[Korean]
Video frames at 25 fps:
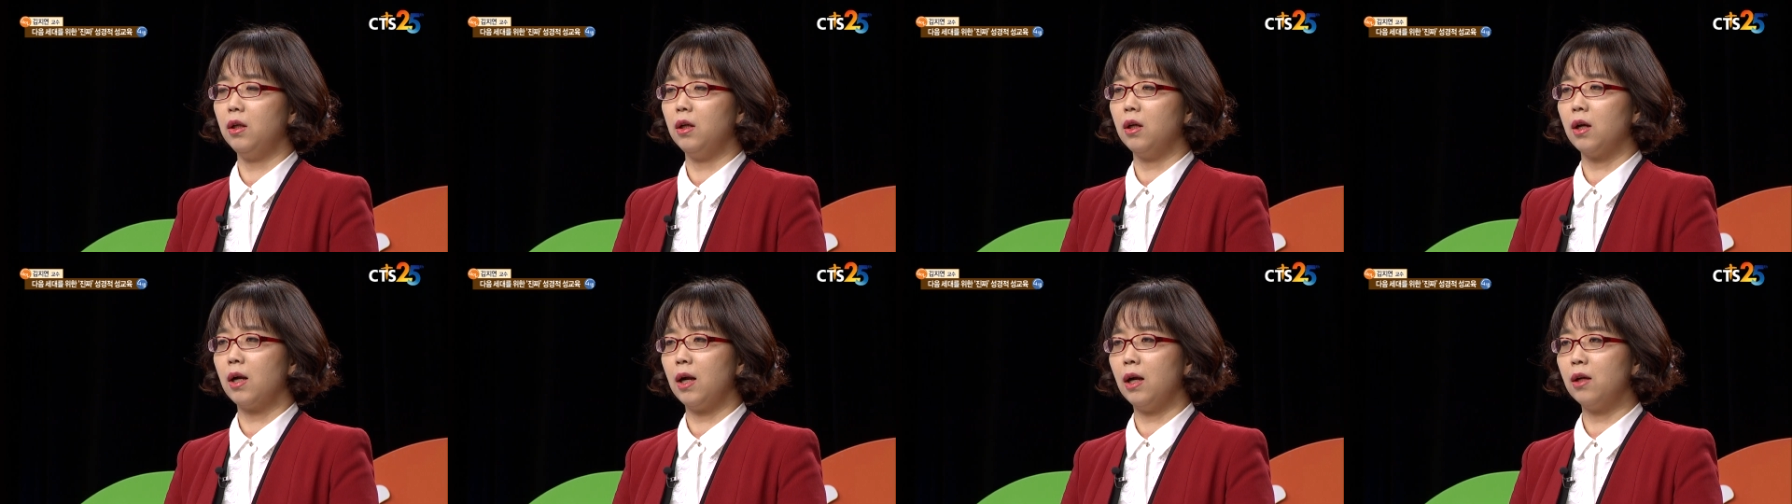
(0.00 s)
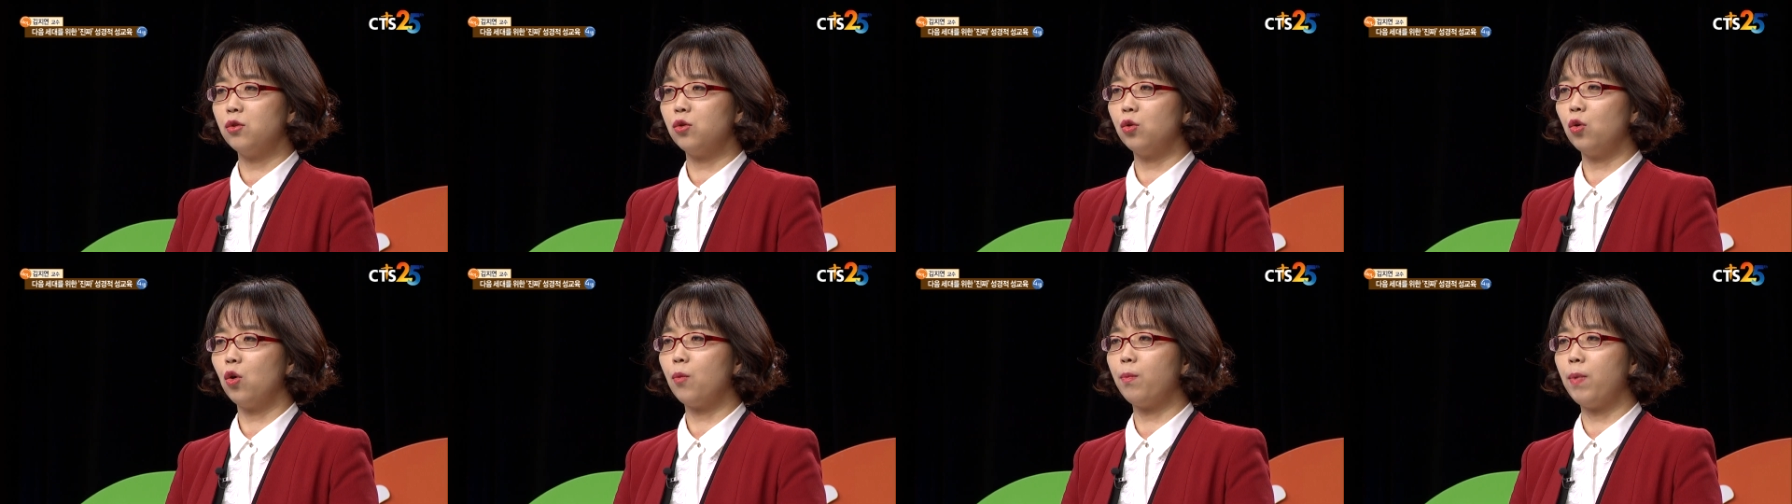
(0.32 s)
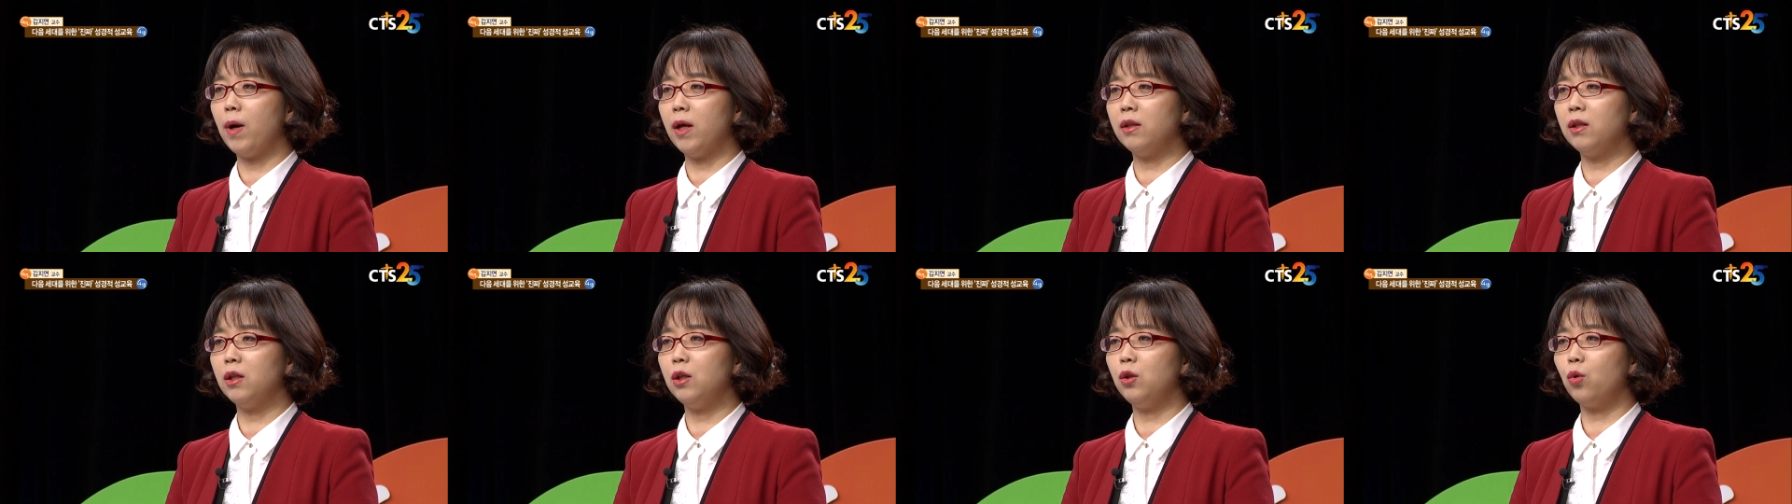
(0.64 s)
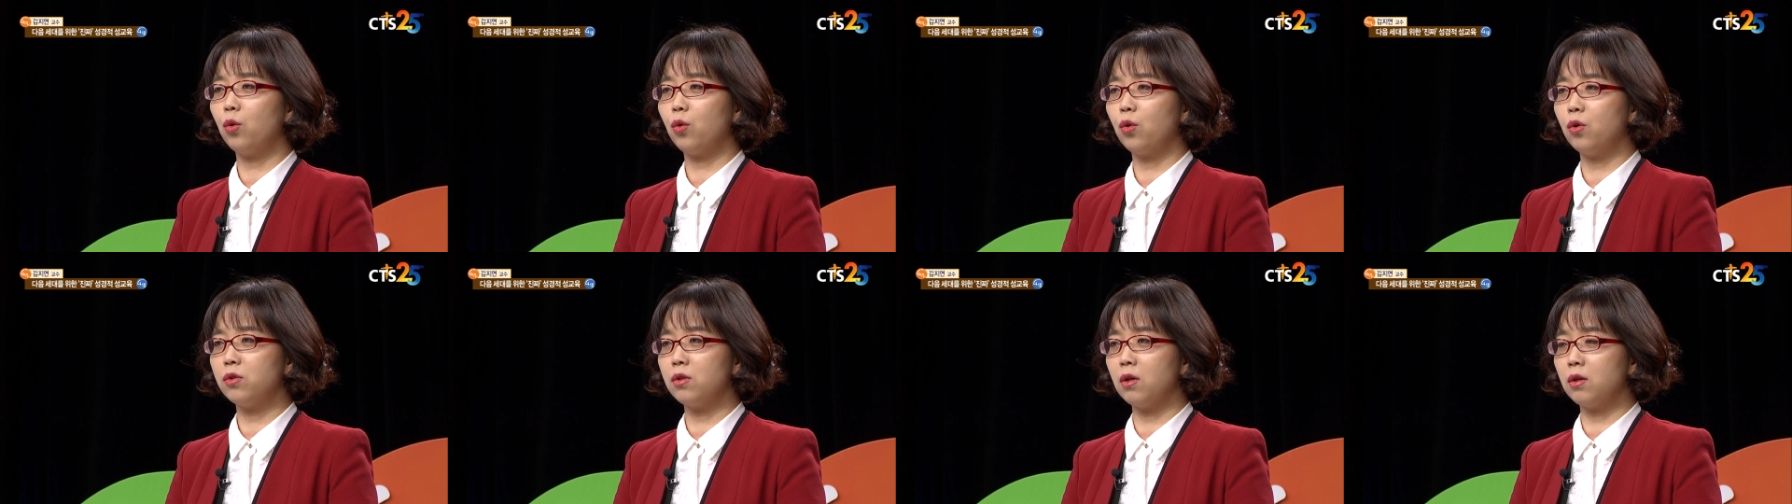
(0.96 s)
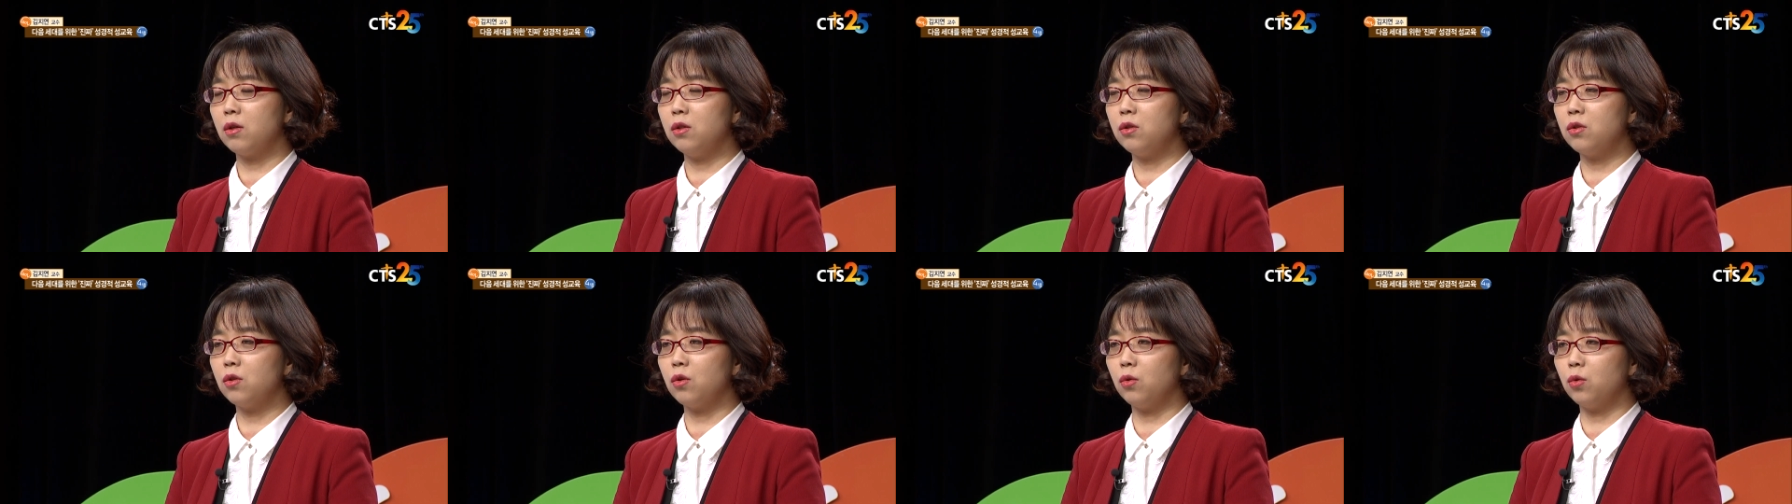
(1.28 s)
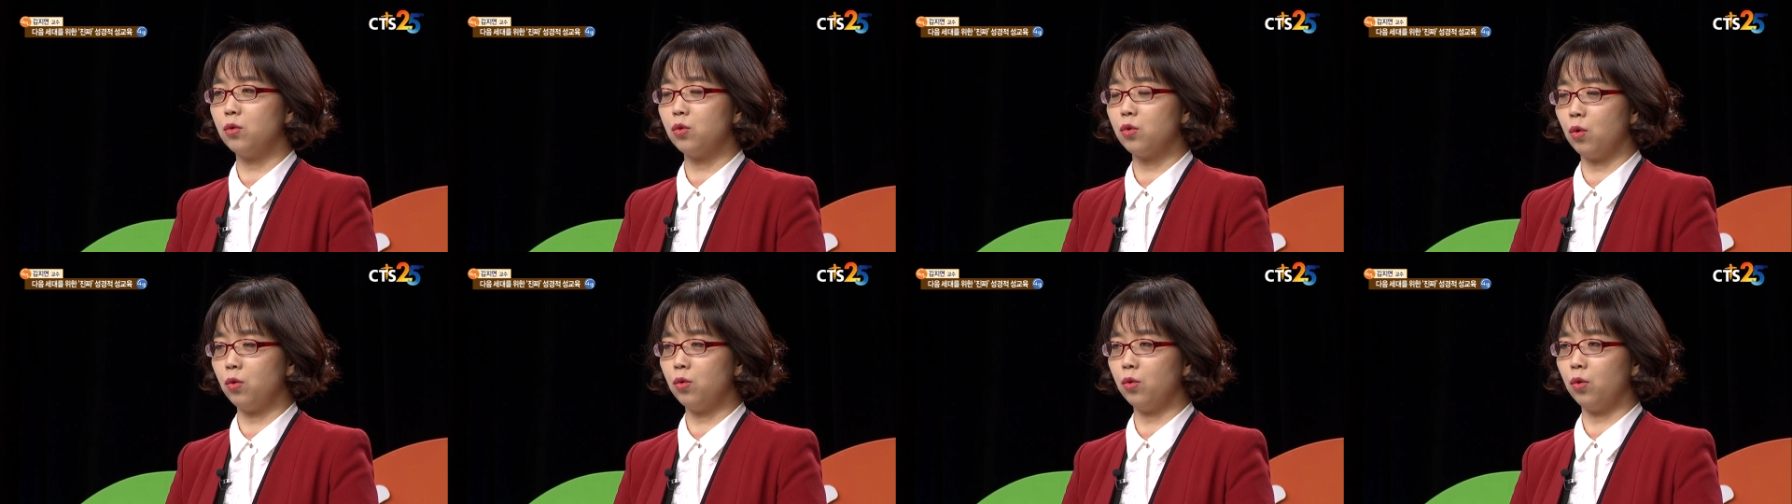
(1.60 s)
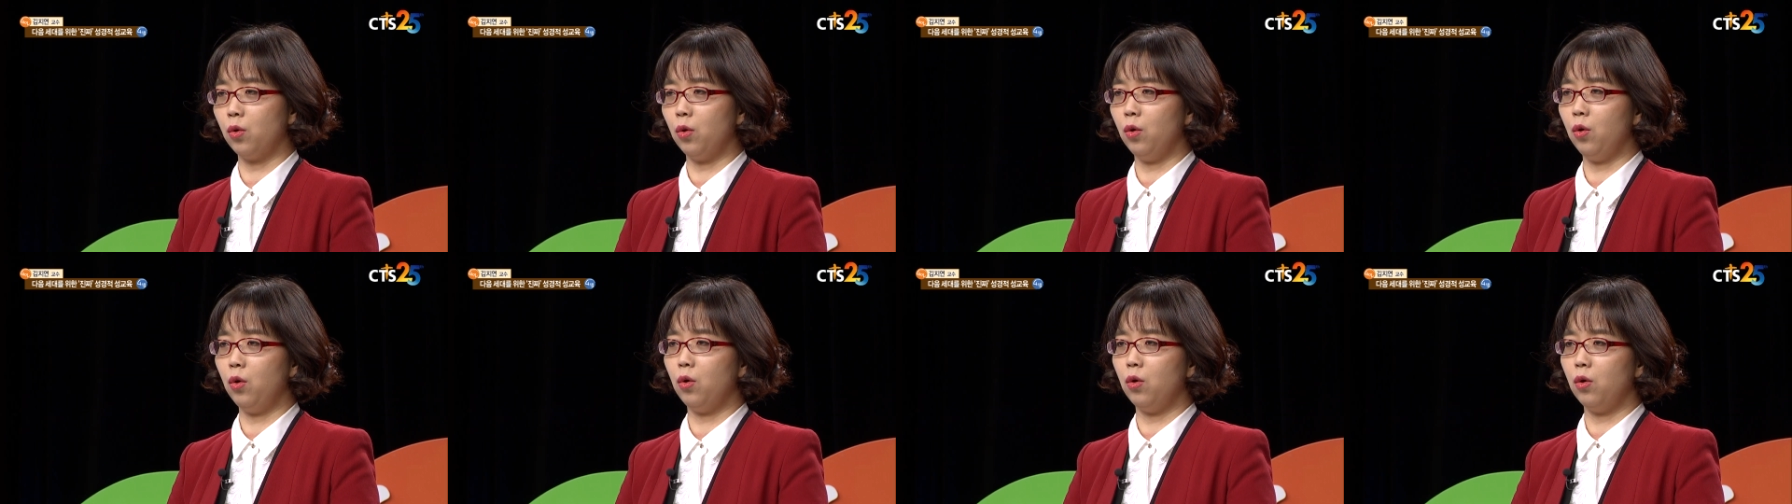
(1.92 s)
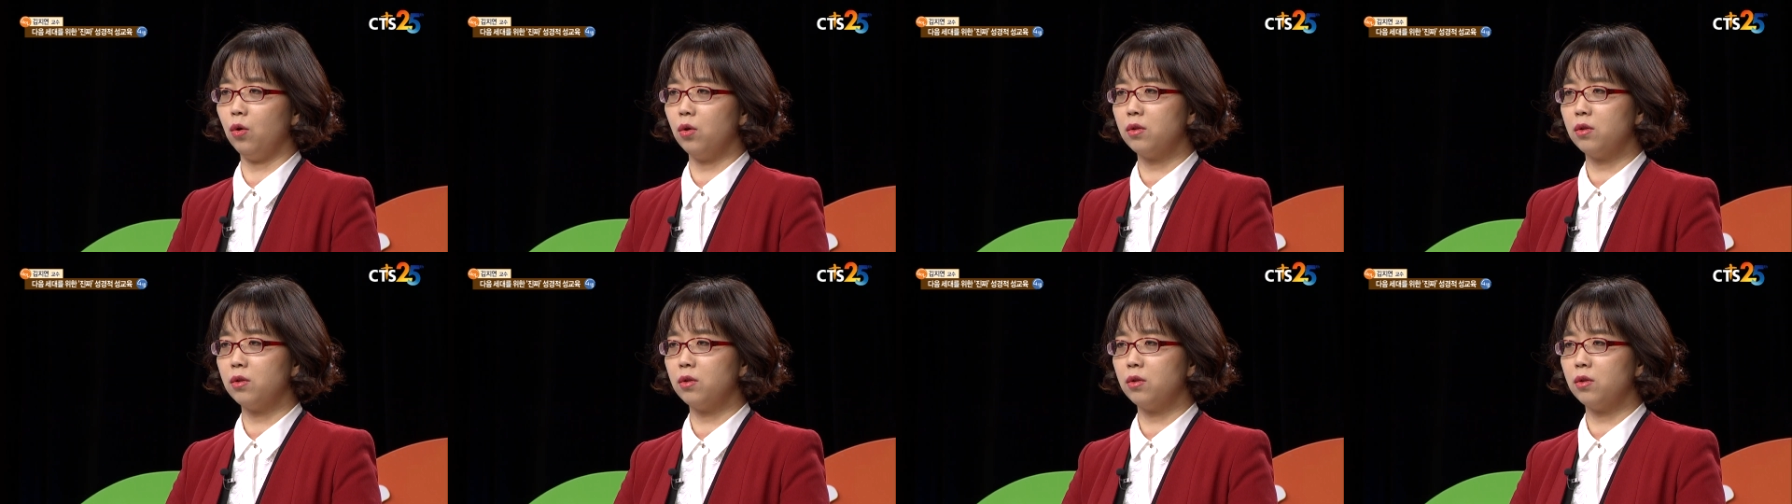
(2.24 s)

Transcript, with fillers: 갈수록 반기독교적인 쪽으로